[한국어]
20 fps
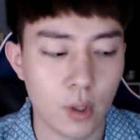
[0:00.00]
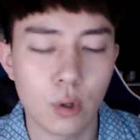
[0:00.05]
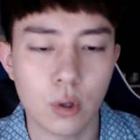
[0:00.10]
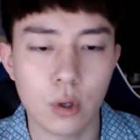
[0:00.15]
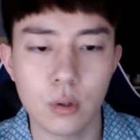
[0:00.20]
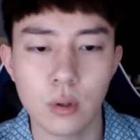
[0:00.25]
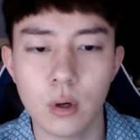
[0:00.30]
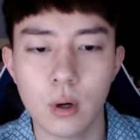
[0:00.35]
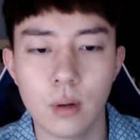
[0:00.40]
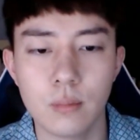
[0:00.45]

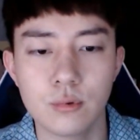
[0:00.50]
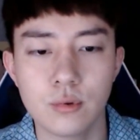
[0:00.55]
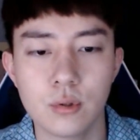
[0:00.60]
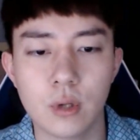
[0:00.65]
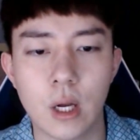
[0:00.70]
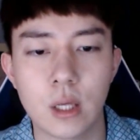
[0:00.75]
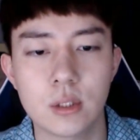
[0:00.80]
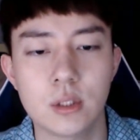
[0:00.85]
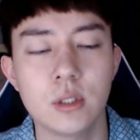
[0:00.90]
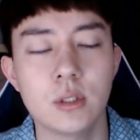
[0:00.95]
걔네랑 아무튼
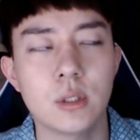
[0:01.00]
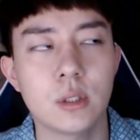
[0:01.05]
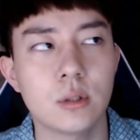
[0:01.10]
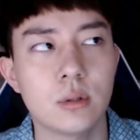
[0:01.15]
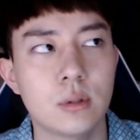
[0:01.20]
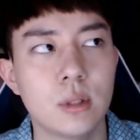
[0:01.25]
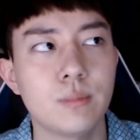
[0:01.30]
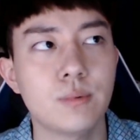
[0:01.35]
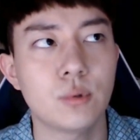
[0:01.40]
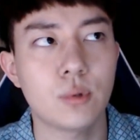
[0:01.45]
같이 이제
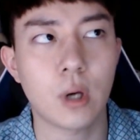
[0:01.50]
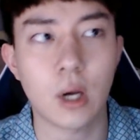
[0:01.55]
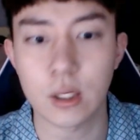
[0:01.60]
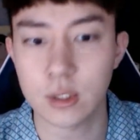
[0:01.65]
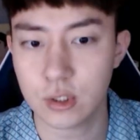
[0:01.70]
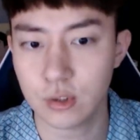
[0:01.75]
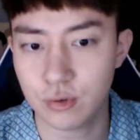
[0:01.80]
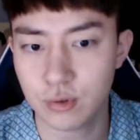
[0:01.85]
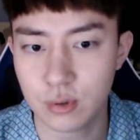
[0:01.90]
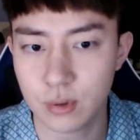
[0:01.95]
그때부터
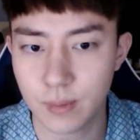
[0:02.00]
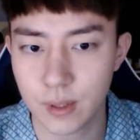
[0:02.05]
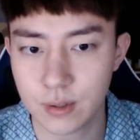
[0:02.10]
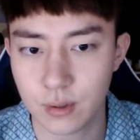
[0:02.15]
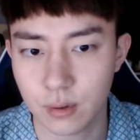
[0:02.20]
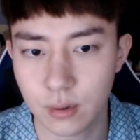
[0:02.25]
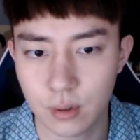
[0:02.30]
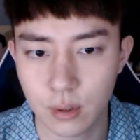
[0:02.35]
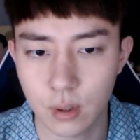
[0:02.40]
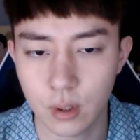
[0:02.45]
같이 술을
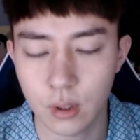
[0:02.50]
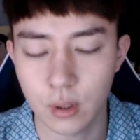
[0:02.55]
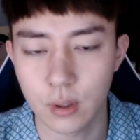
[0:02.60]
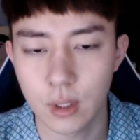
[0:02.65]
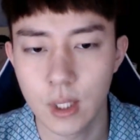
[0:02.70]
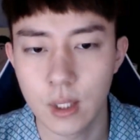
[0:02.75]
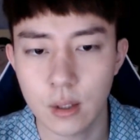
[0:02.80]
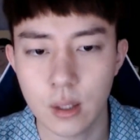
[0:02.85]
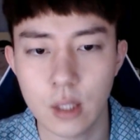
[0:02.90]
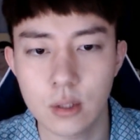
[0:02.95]
마셨어.
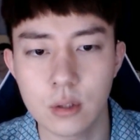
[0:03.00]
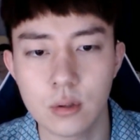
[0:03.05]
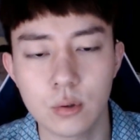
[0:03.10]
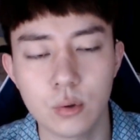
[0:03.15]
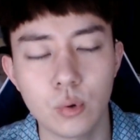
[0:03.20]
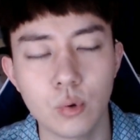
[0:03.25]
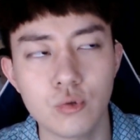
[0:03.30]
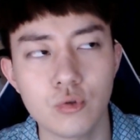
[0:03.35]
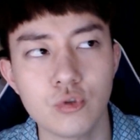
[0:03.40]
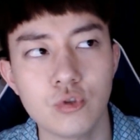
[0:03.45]
걔네는
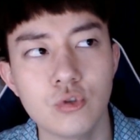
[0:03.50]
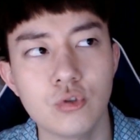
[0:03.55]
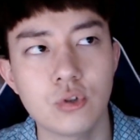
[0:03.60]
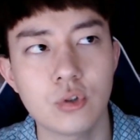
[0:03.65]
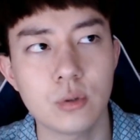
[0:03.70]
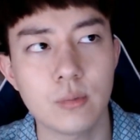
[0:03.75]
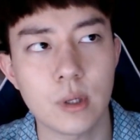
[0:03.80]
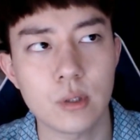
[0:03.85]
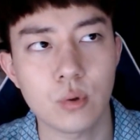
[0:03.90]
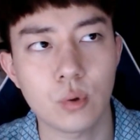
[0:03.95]

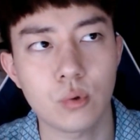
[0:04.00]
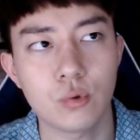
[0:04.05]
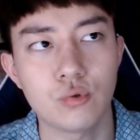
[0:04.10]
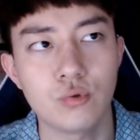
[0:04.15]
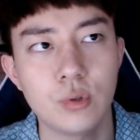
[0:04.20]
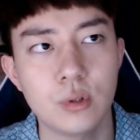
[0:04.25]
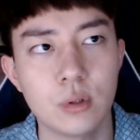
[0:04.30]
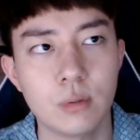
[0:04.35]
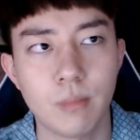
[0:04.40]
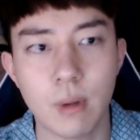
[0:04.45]
소주를 마셨고
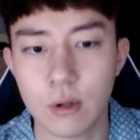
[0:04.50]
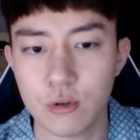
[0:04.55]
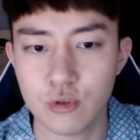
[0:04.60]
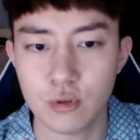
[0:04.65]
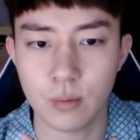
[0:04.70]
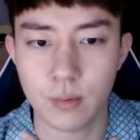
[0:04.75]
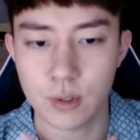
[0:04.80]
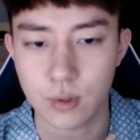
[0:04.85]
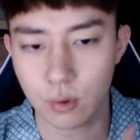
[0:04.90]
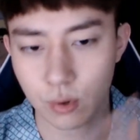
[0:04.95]
우리는
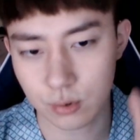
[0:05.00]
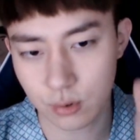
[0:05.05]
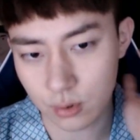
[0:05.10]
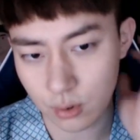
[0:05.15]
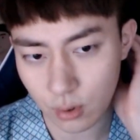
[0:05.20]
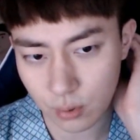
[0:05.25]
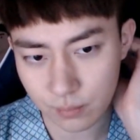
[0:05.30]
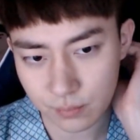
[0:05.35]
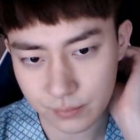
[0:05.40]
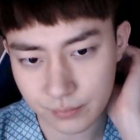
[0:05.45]
맥주를
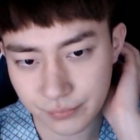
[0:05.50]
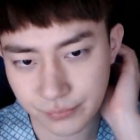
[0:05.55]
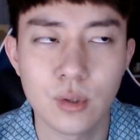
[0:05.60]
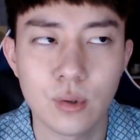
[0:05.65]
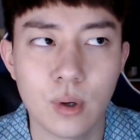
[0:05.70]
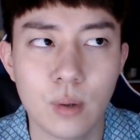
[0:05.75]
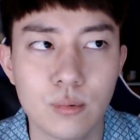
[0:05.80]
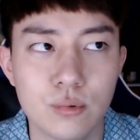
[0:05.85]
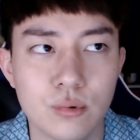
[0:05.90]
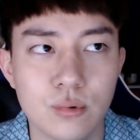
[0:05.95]
마셨거든요.
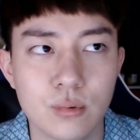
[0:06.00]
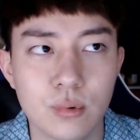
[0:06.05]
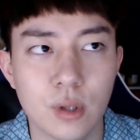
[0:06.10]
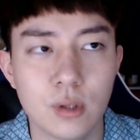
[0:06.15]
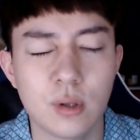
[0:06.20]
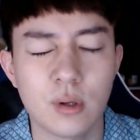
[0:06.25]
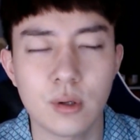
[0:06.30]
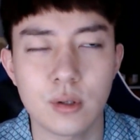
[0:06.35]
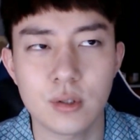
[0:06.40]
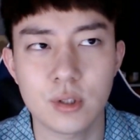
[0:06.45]
아무튼
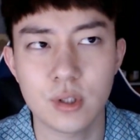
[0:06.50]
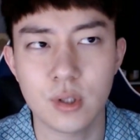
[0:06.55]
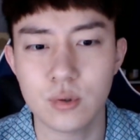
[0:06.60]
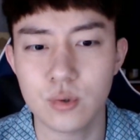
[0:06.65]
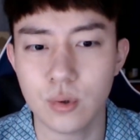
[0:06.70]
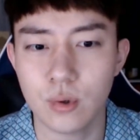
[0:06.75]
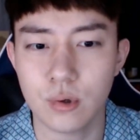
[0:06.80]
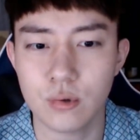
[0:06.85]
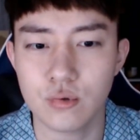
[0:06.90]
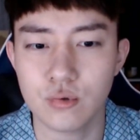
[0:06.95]
걔네랑
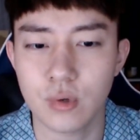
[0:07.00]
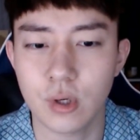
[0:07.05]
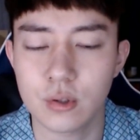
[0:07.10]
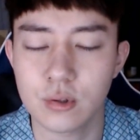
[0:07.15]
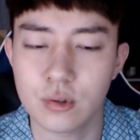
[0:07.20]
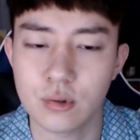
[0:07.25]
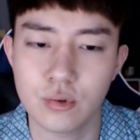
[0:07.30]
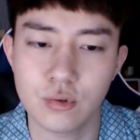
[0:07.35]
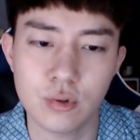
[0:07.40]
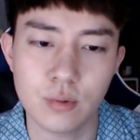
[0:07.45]
친해져가지고
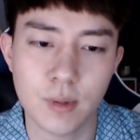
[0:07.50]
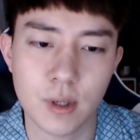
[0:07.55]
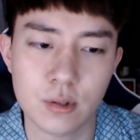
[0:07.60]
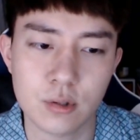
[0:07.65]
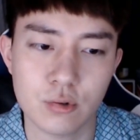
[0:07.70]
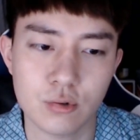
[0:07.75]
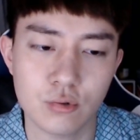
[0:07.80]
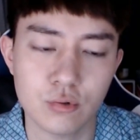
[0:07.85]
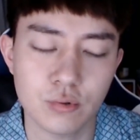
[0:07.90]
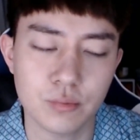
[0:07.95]
같이 술
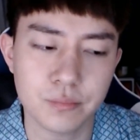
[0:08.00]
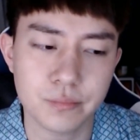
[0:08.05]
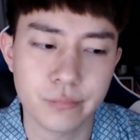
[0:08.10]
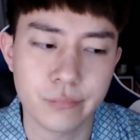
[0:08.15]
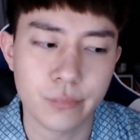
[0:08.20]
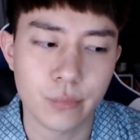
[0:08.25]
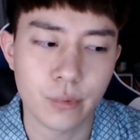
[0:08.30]
마시고